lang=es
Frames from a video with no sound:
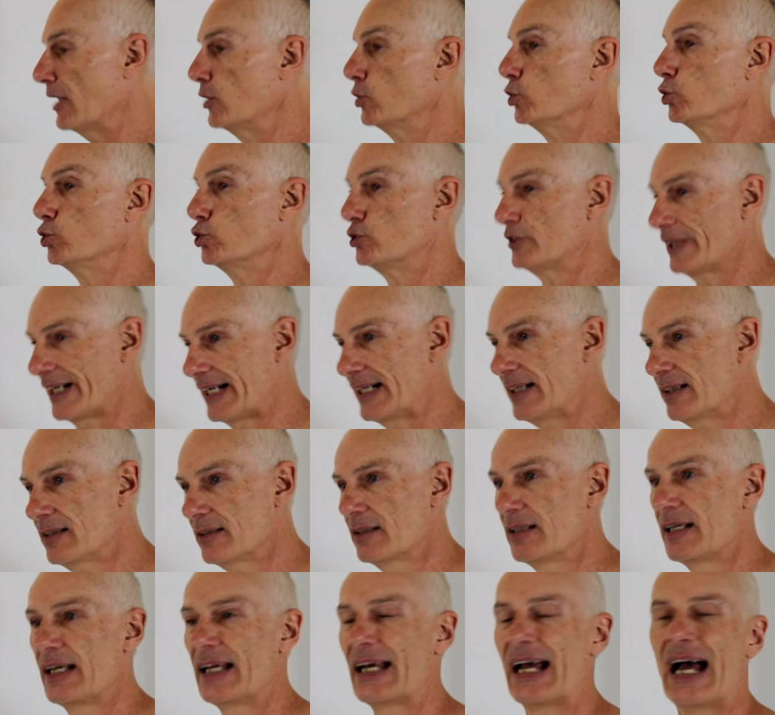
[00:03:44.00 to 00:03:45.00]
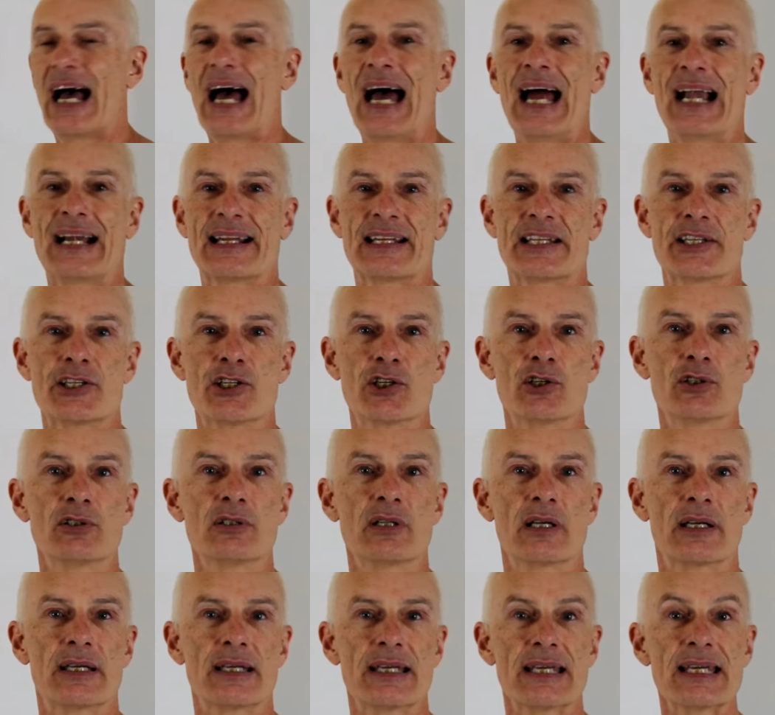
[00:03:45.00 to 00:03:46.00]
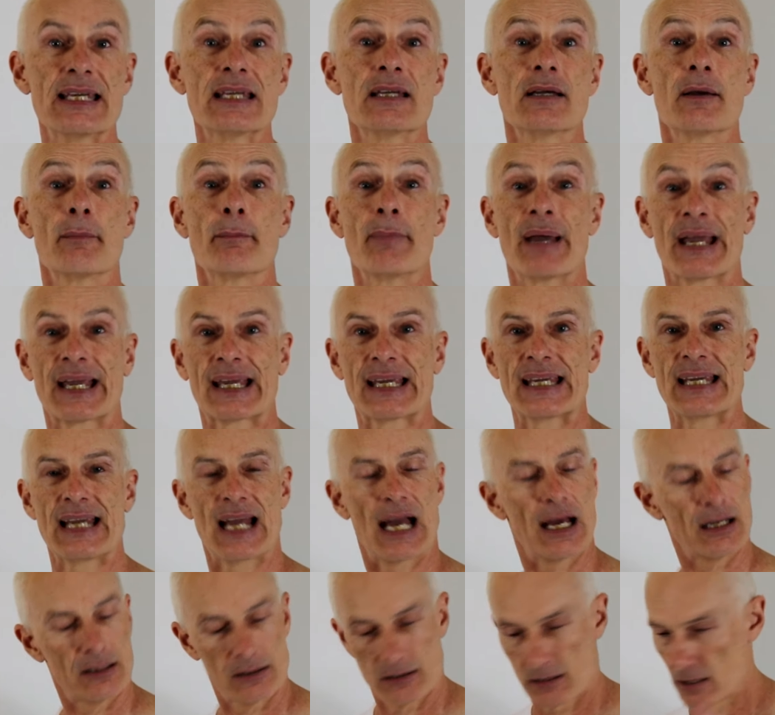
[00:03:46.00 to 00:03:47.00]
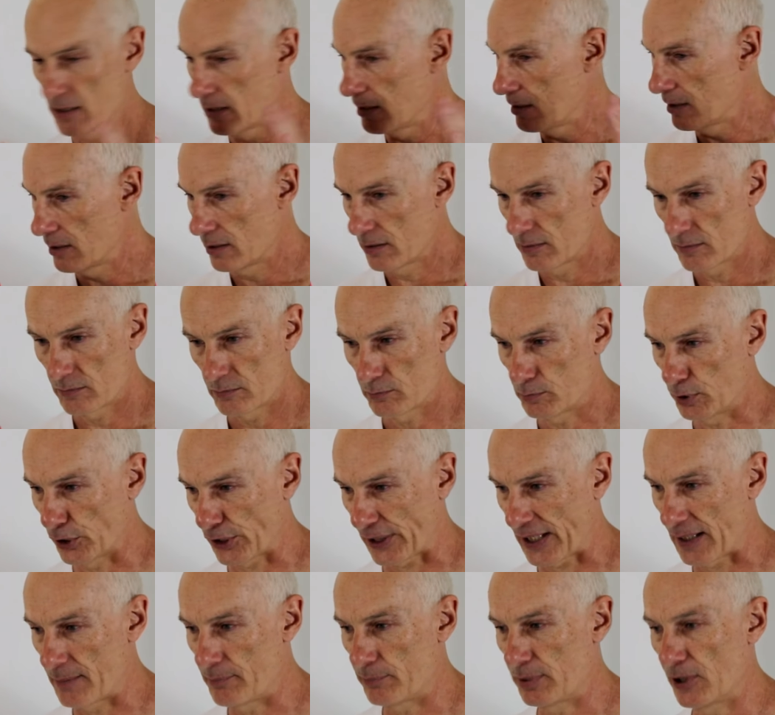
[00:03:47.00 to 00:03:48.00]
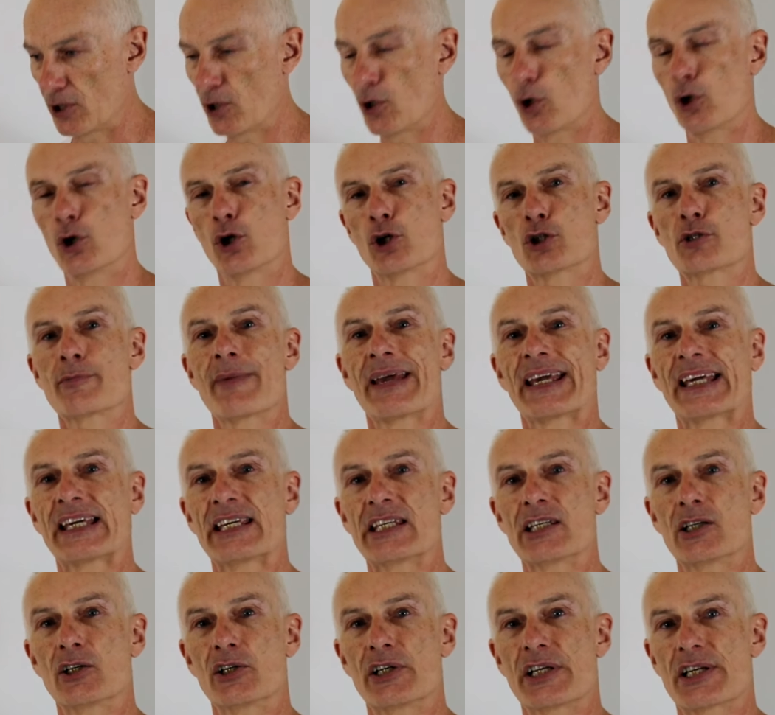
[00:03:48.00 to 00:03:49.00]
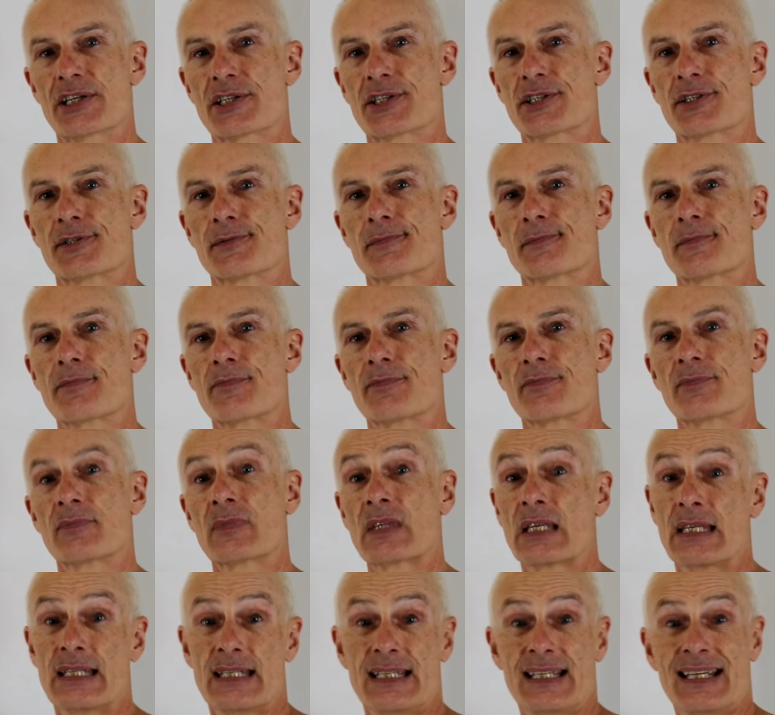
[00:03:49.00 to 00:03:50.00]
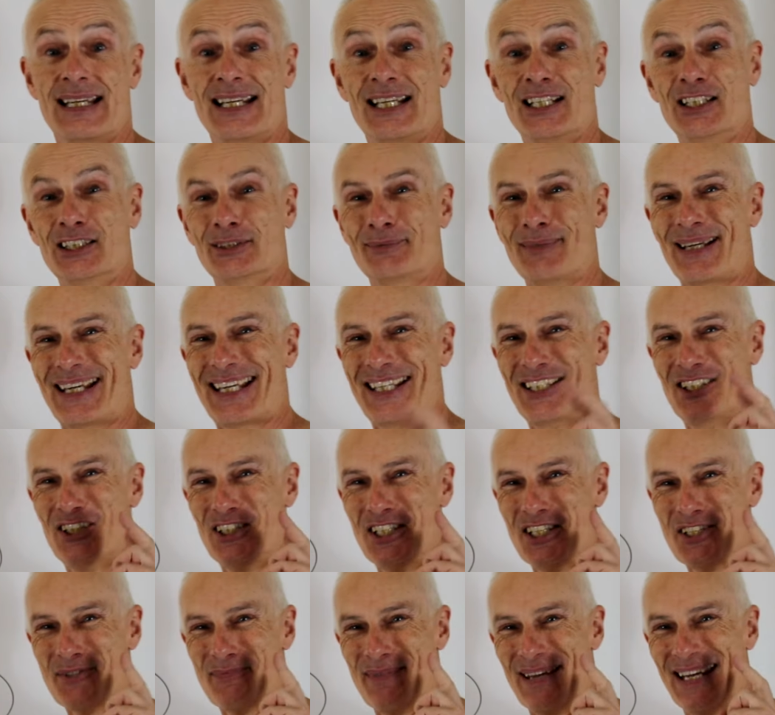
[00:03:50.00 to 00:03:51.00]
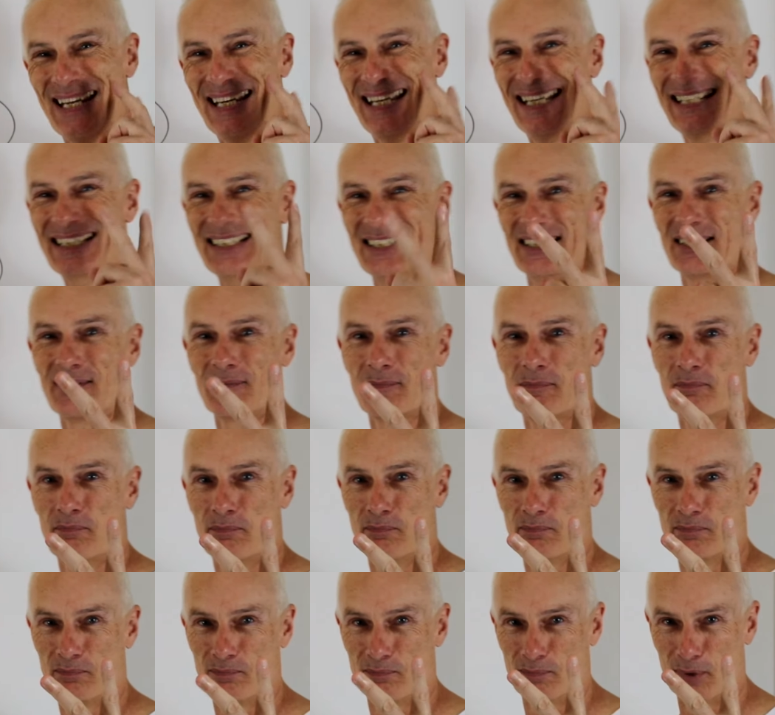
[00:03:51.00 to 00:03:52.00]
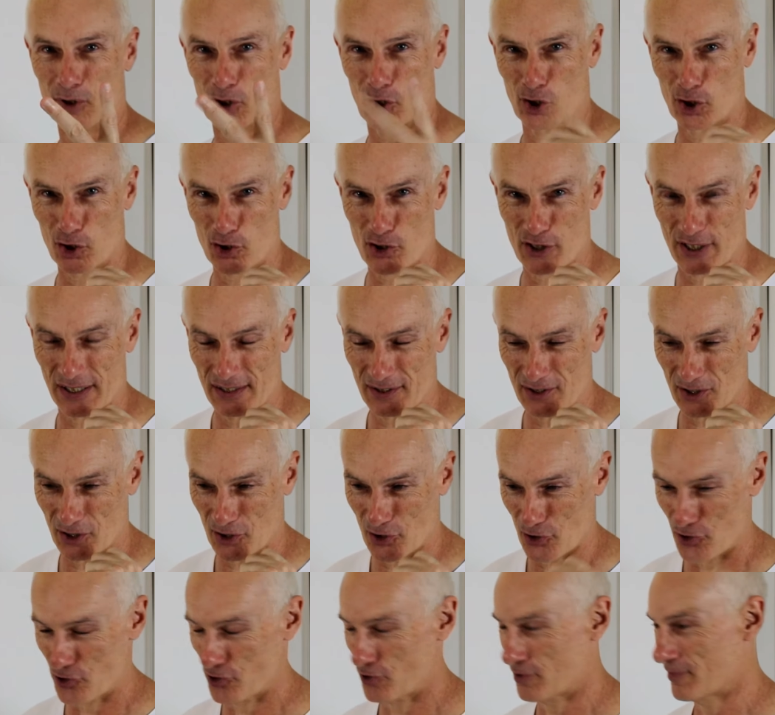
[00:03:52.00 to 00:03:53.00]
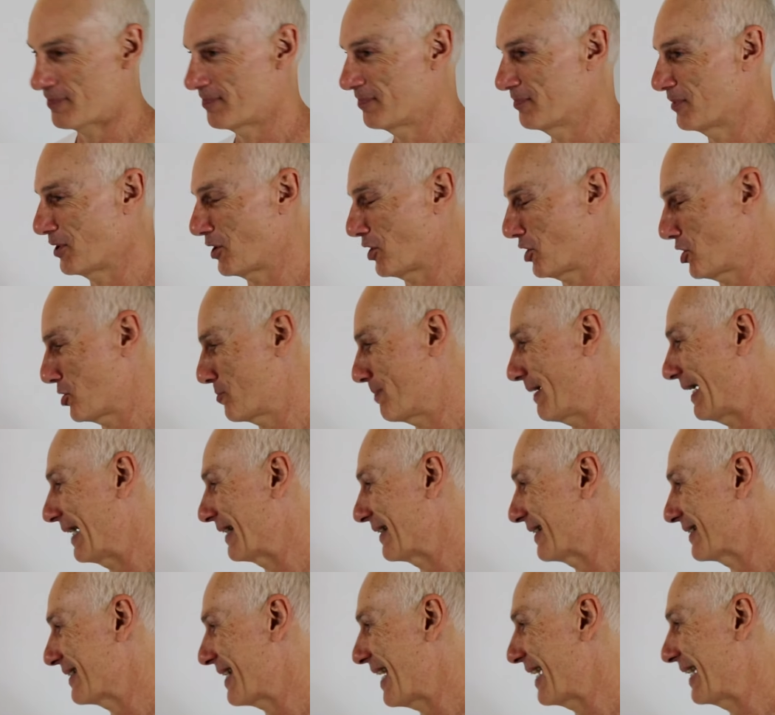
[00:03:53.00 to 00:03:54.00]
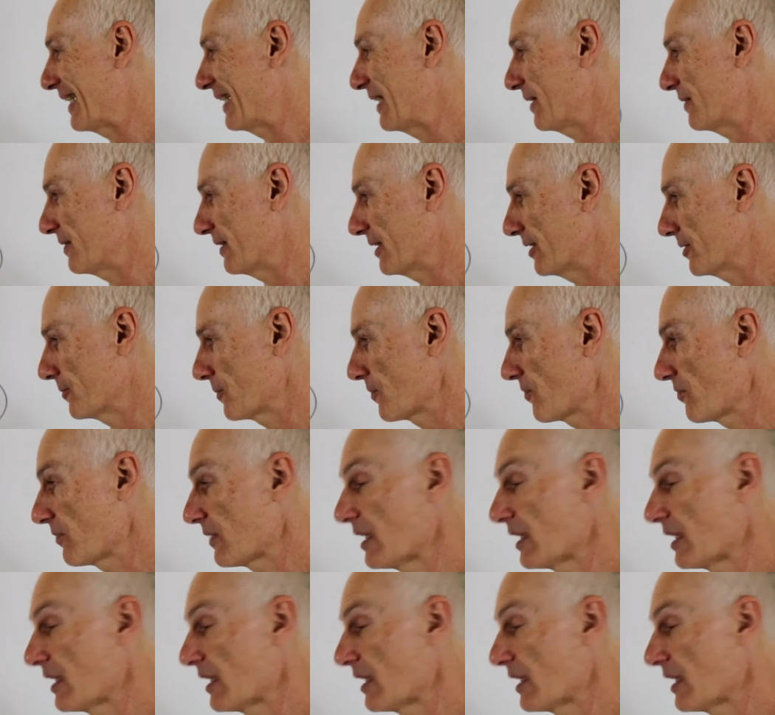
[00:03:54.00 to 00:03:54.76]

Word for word: a nutrir a riñón y vejiga. Por ejemplo, los mejillones. Y los mejillones vienen por dos sitios, por dos partes. ¿Qué quiere decir?